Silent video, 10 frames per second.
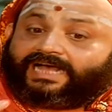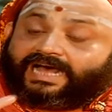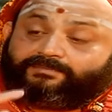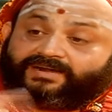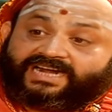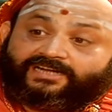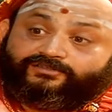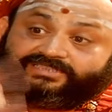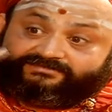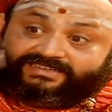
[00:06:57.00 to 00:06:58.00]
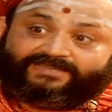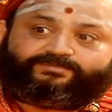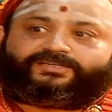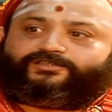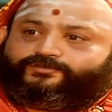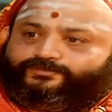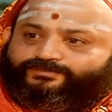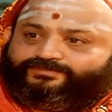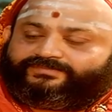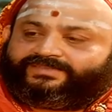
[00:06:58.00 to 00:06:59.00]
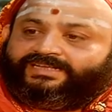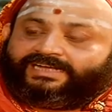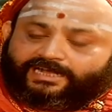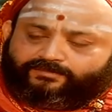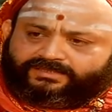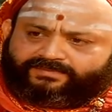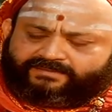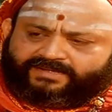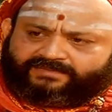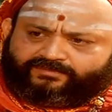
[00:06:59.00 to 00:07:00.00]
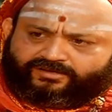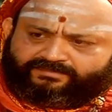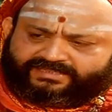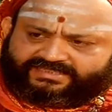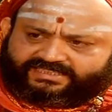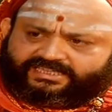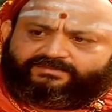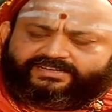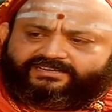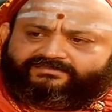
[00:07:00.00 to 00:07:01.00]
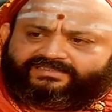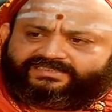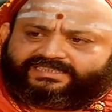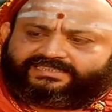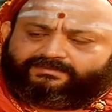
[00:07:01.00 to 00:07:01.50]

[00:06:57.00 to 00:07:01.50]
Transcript: ఆ ప్రాణం నుంచి ఇవన్నీ పుట్టచ్చు కాకపోతే పరమాత్మ యొక్క ప్రత్యక్షమైనటువంటి శక్తి